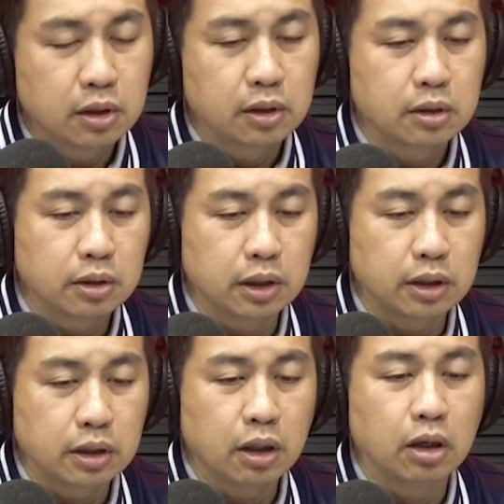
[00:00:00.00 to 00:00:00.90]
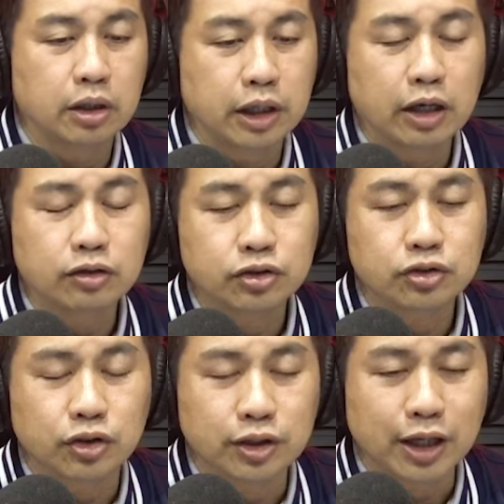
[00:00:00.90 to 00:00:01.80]
你会很闷。哦，你要去
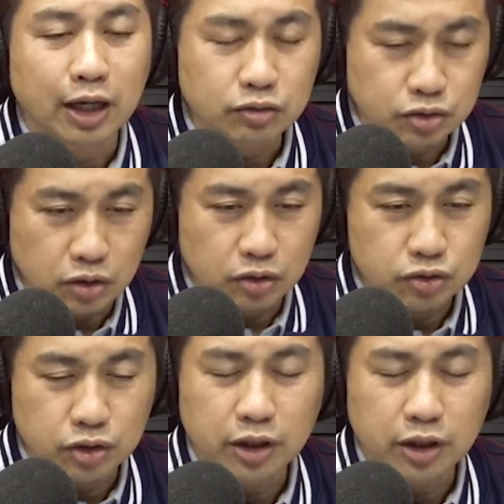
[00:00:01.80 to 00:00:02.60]
学调酒、学